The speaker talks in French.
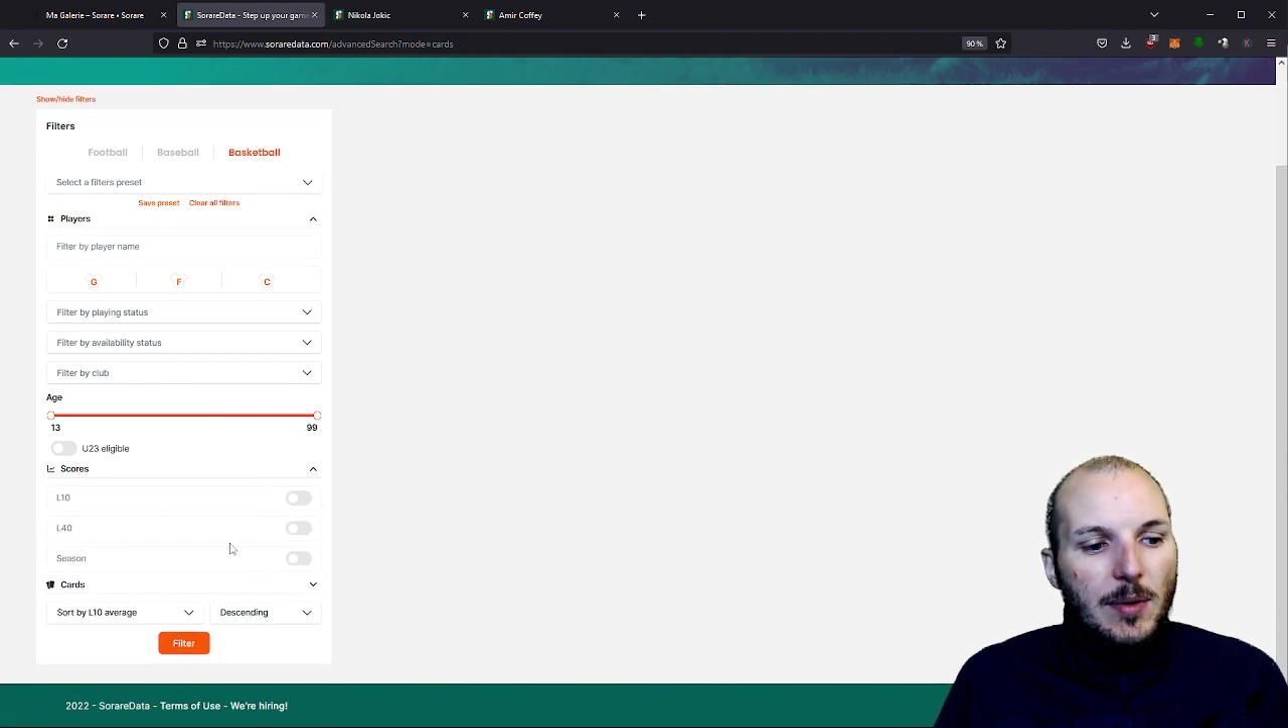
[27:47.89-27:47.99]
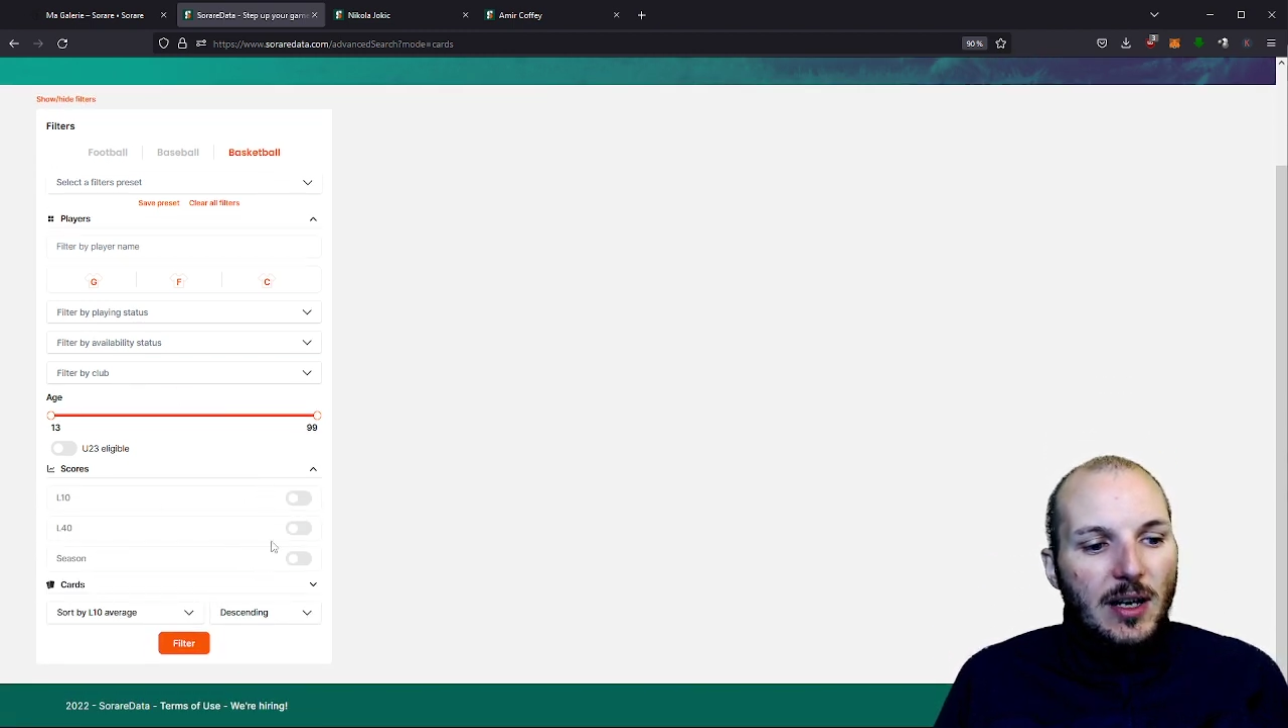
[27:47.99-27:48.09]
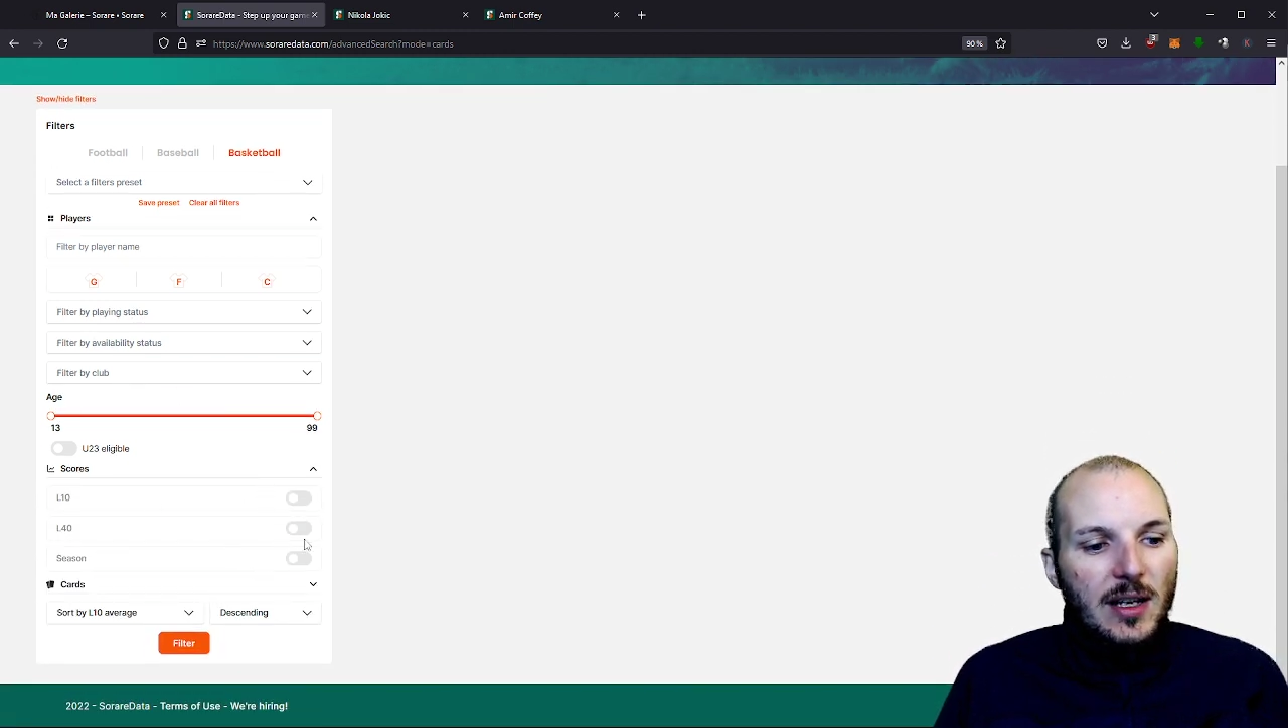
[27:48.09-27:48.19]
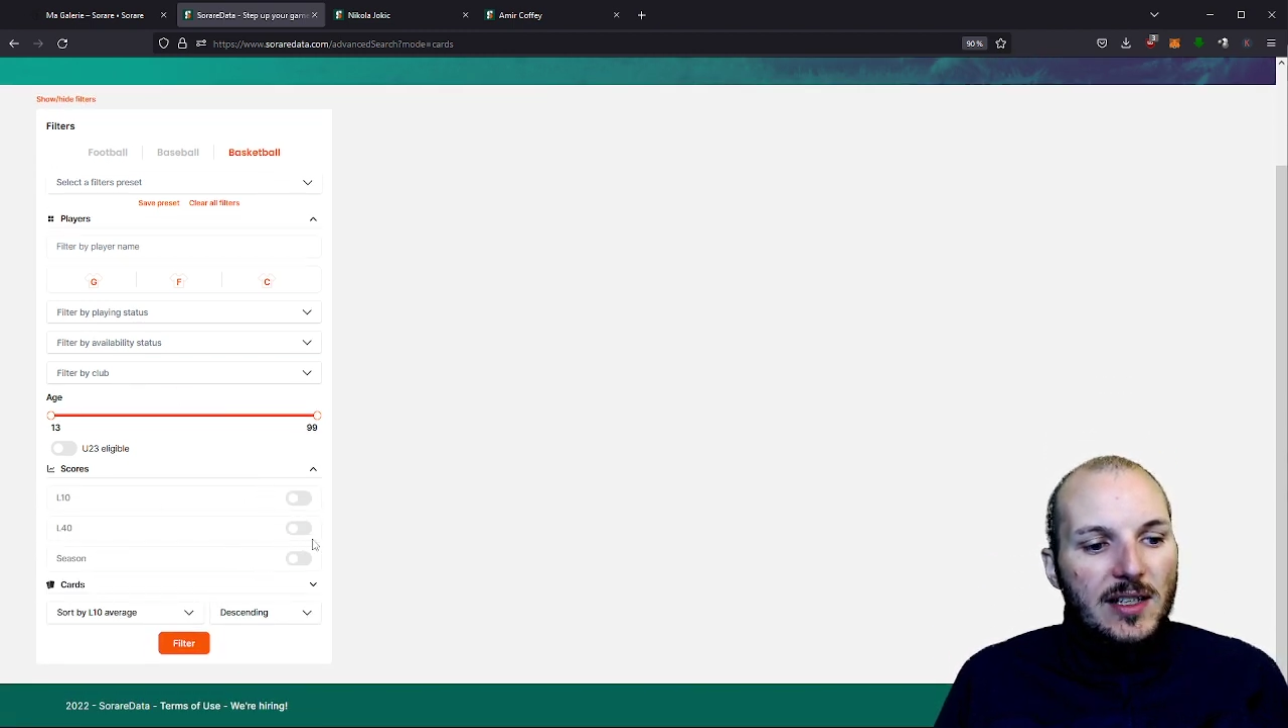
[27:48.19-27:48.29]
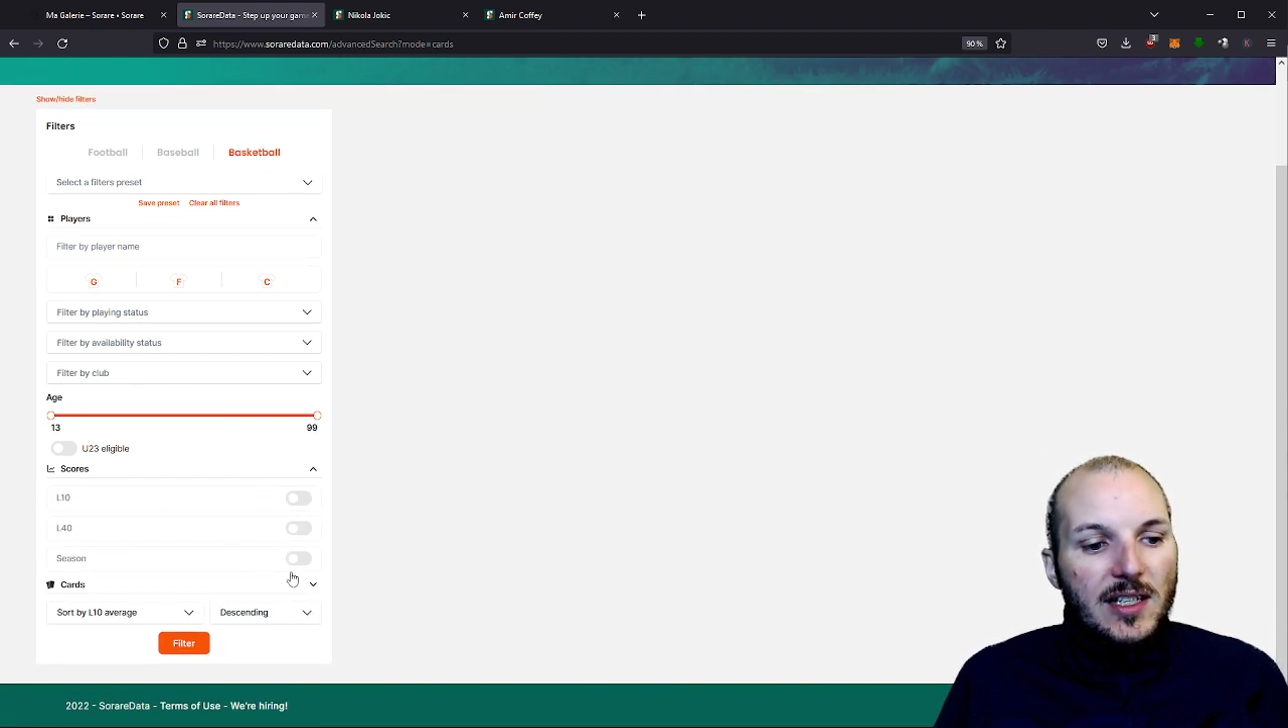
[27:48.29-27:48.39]

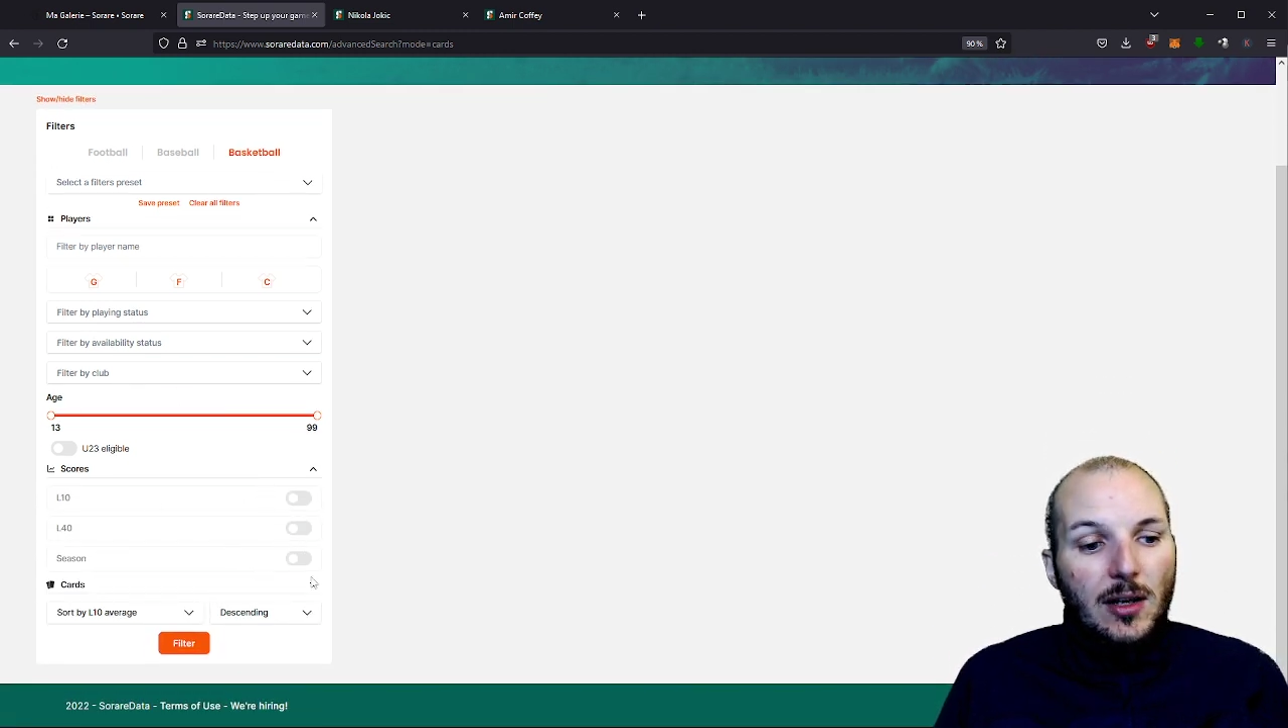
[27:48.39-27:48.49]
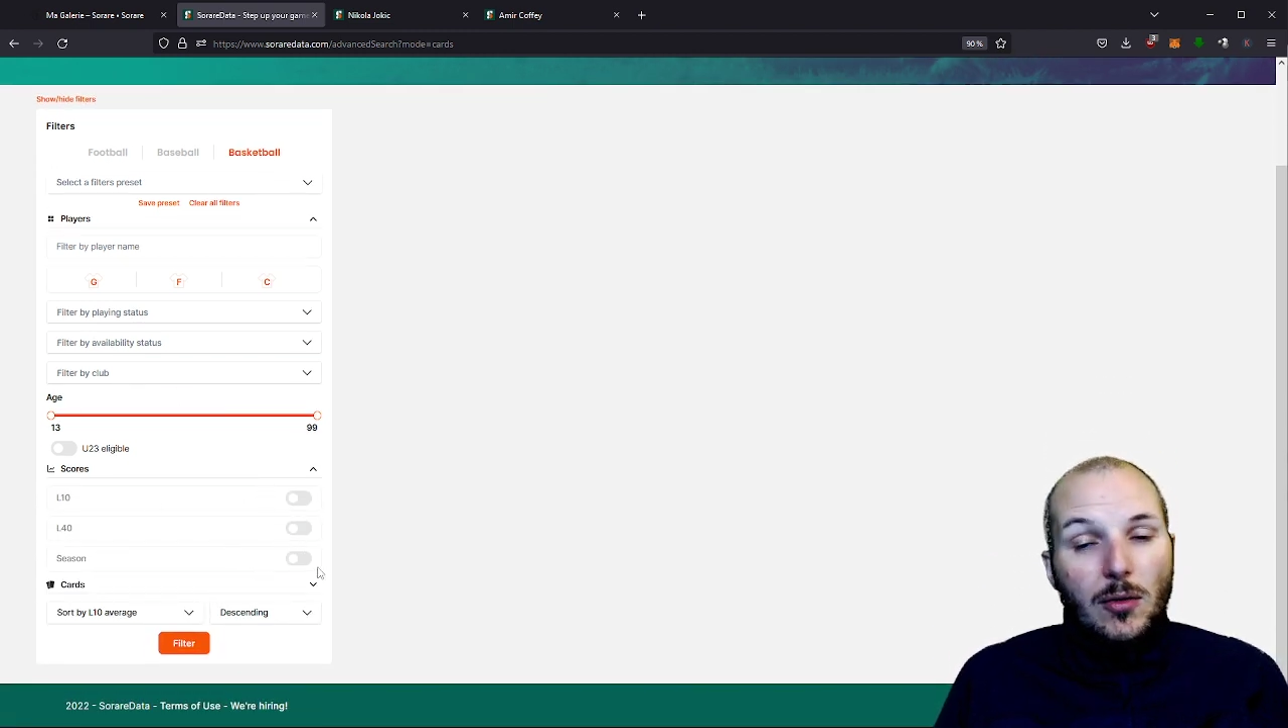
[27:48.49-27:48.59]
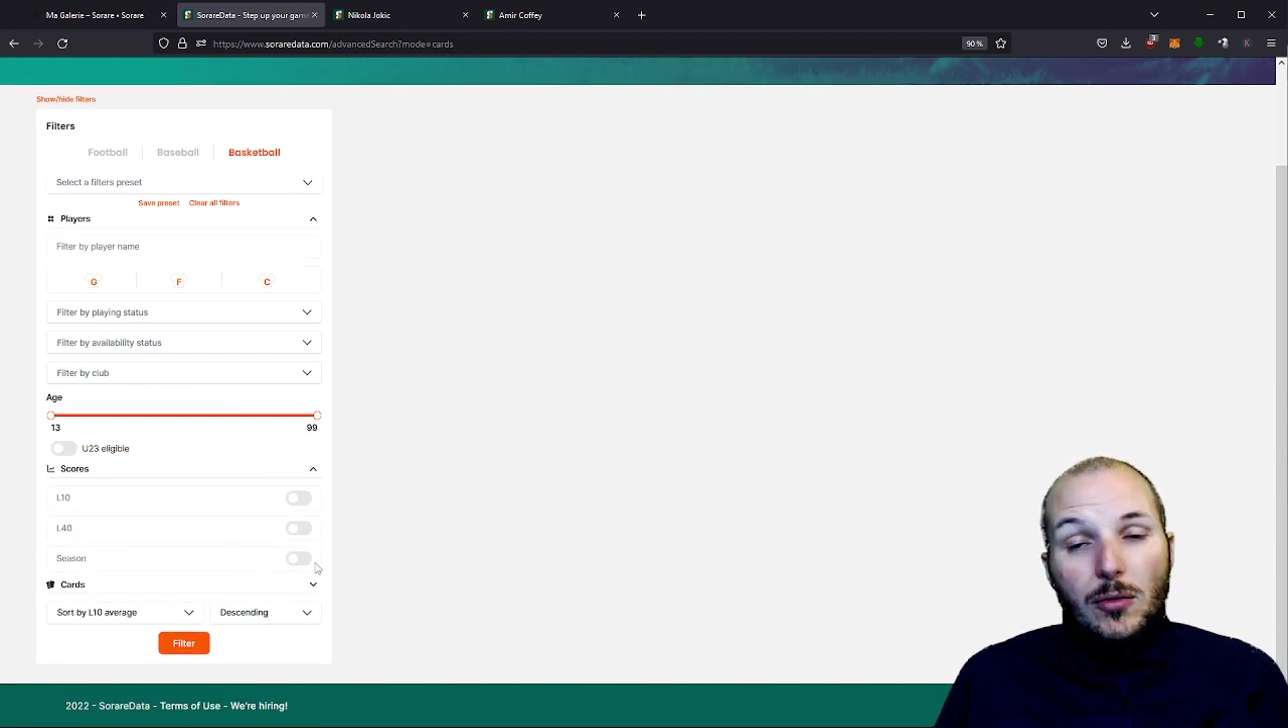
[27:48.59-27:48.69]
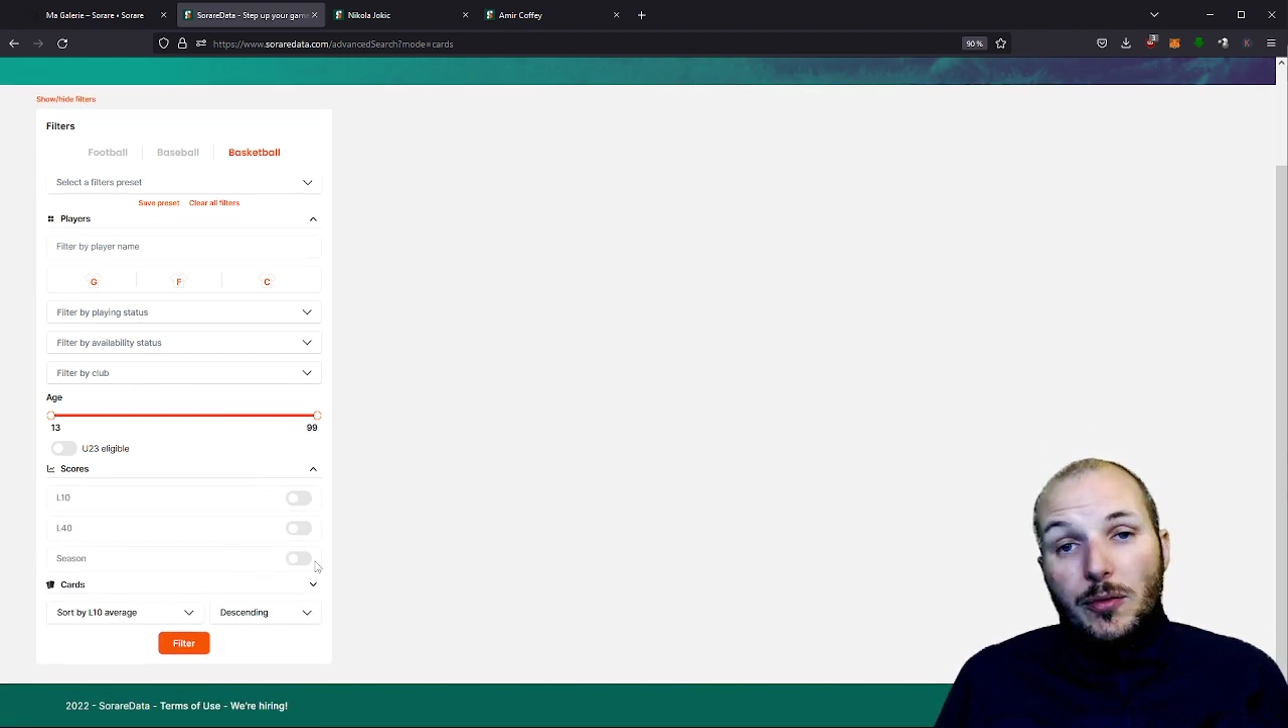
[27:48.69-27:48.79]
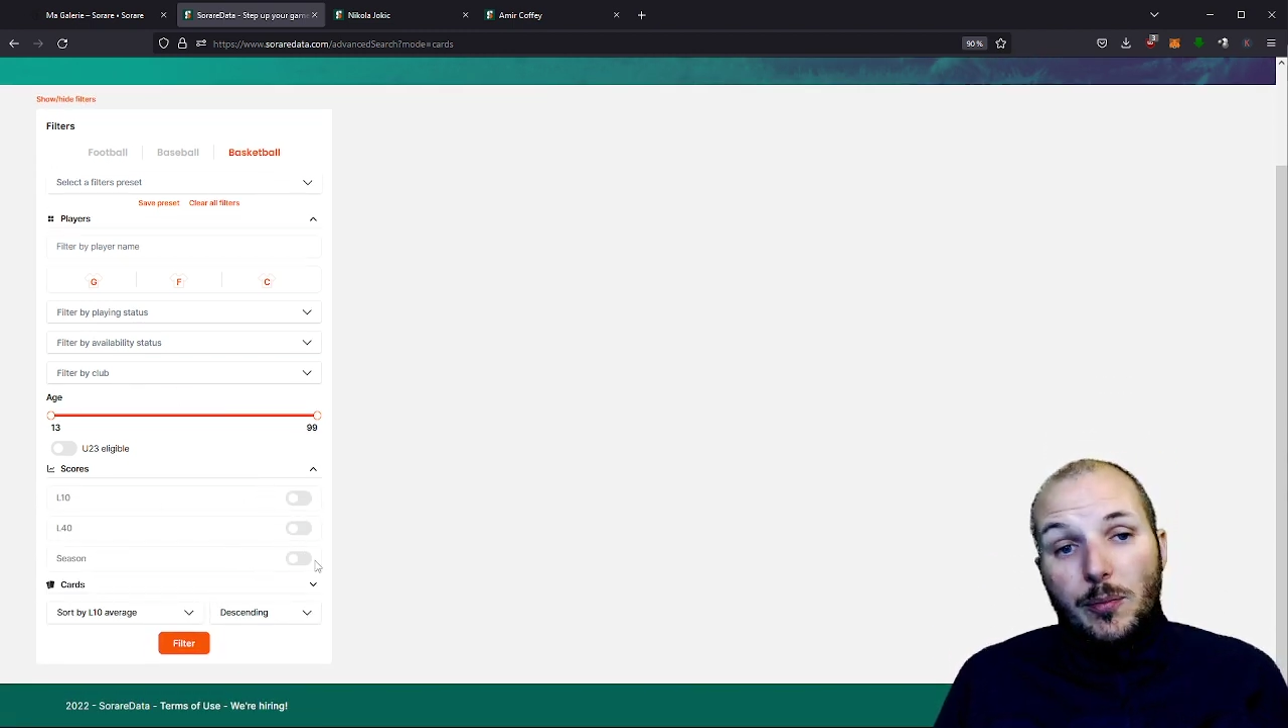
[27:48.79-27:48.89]
par
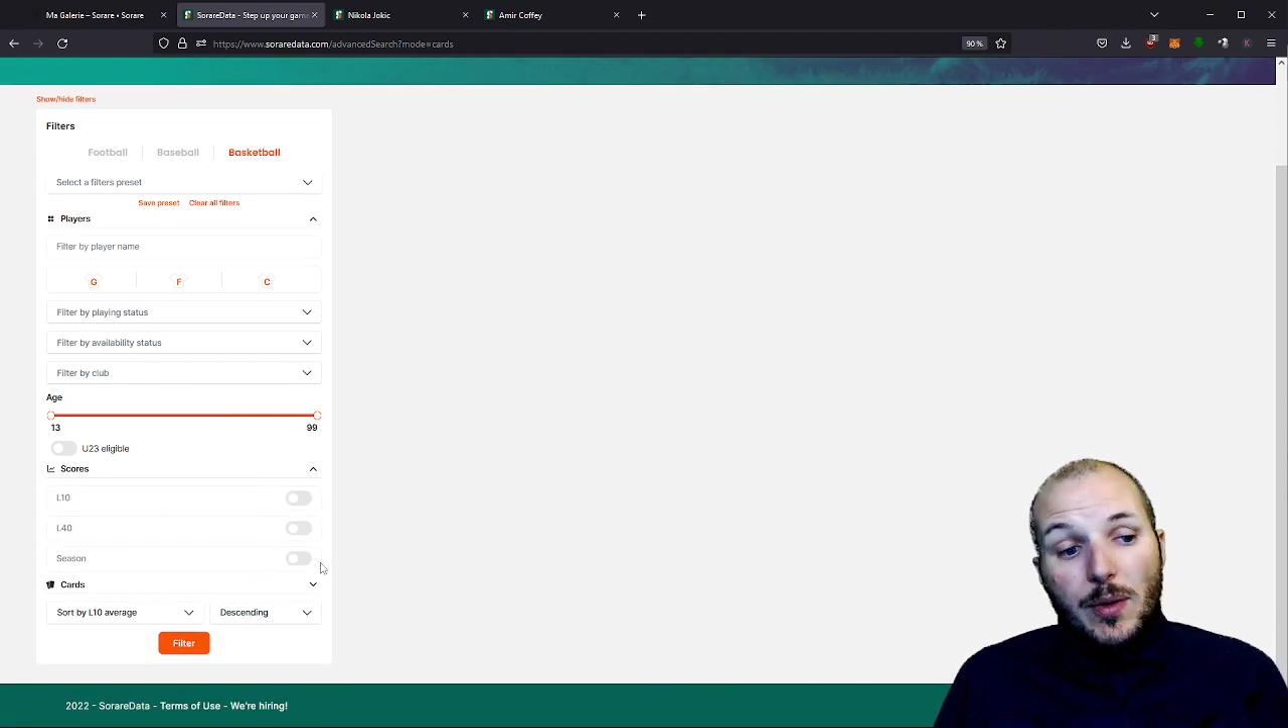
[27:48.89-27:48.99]
L40,